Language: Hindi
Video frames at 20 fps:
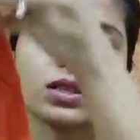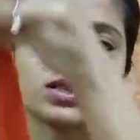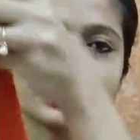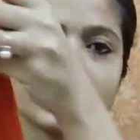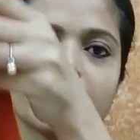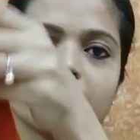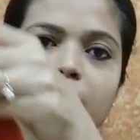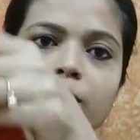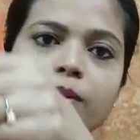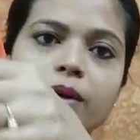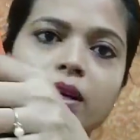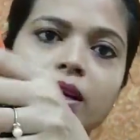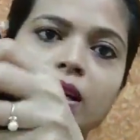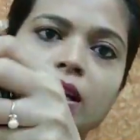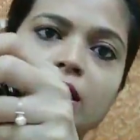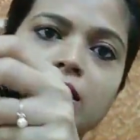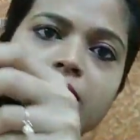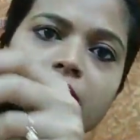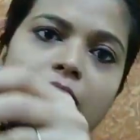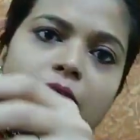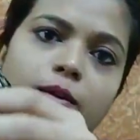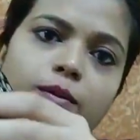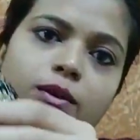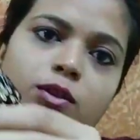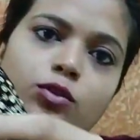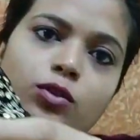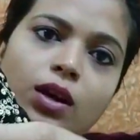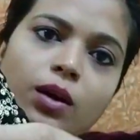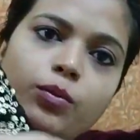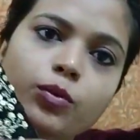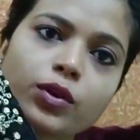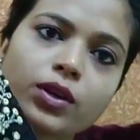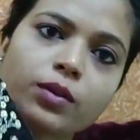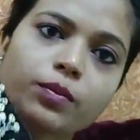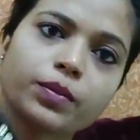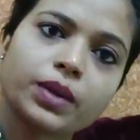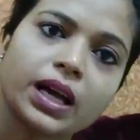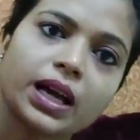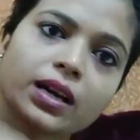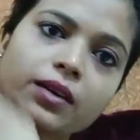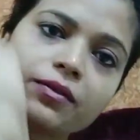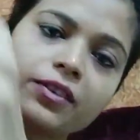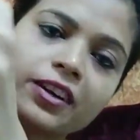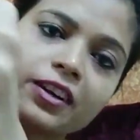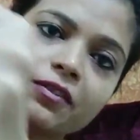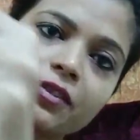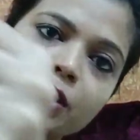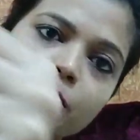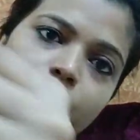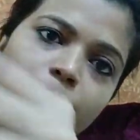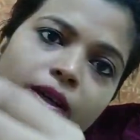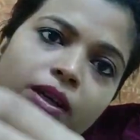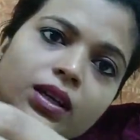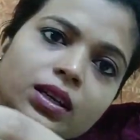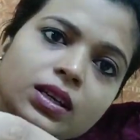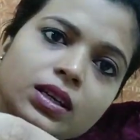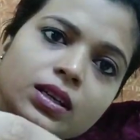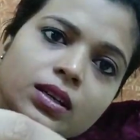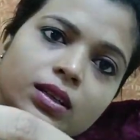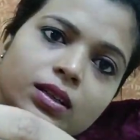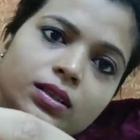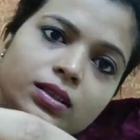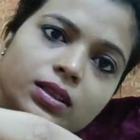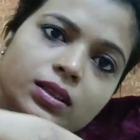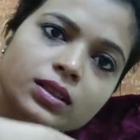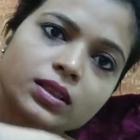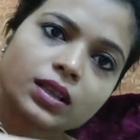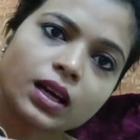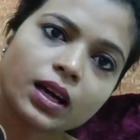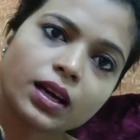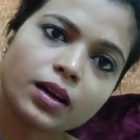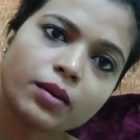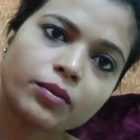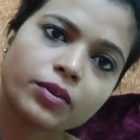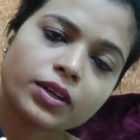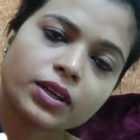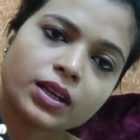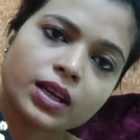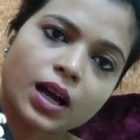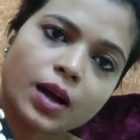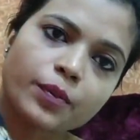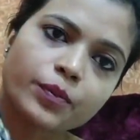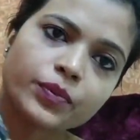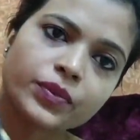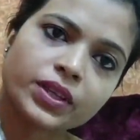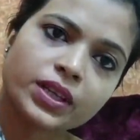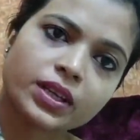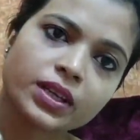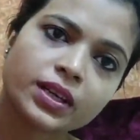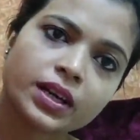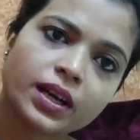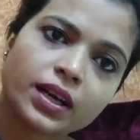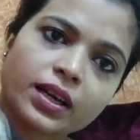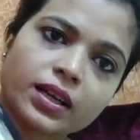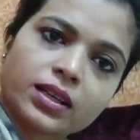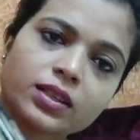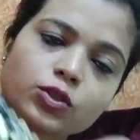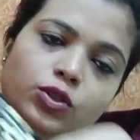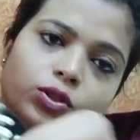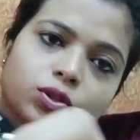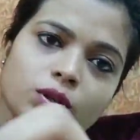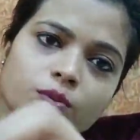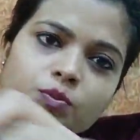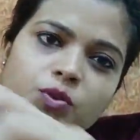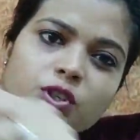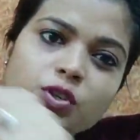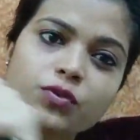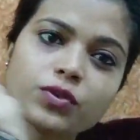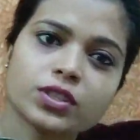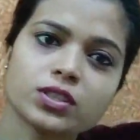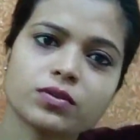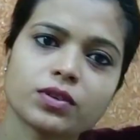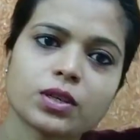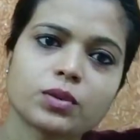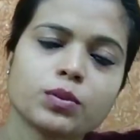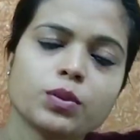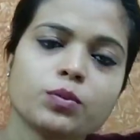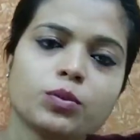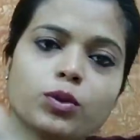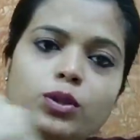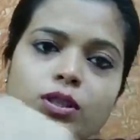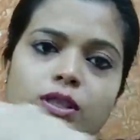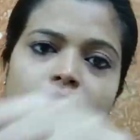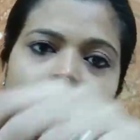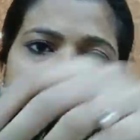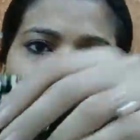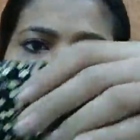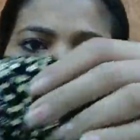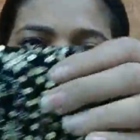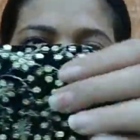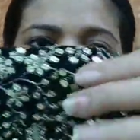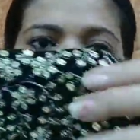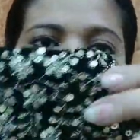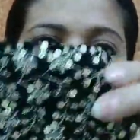और साइड में साइड में जो आपको ये ब्लैक वेलवेट पे सितारा वर्क काम दिख रहा है जिसे हम सिक्वेंस वर्क भी बोलते हैं जिसे